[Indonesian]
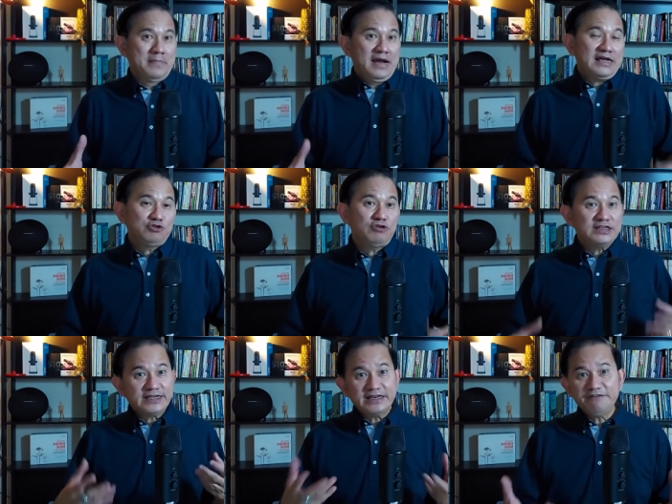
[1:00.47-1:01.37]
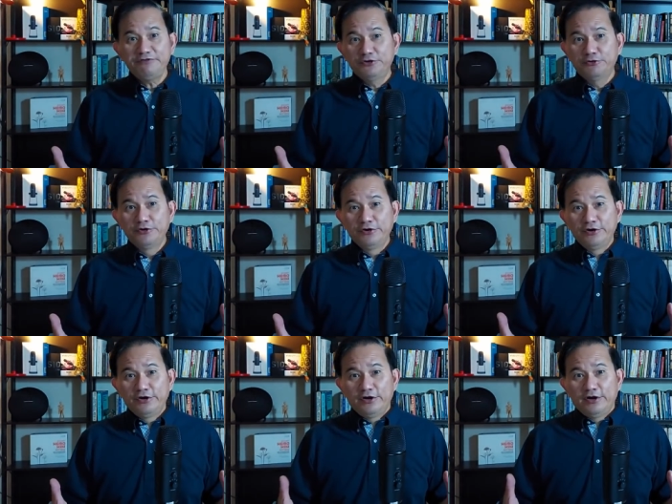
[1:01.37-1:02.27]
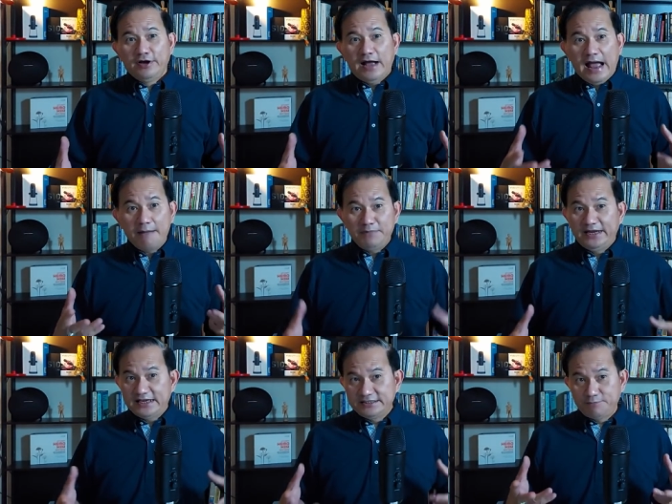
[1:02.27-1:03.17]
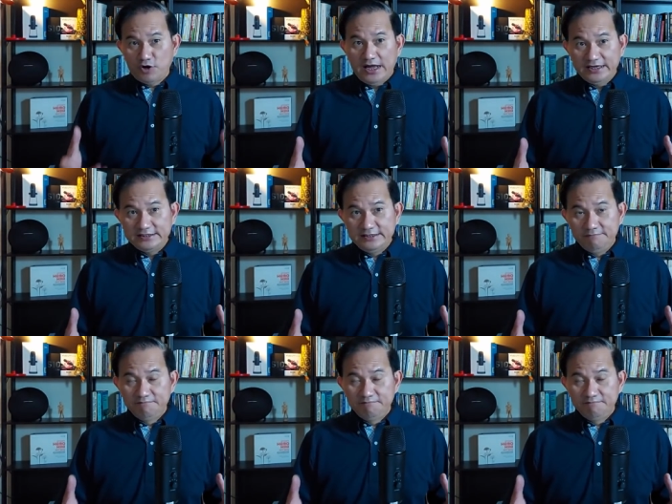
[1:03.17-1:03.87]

Kan sudah saya review aplikasi Polaris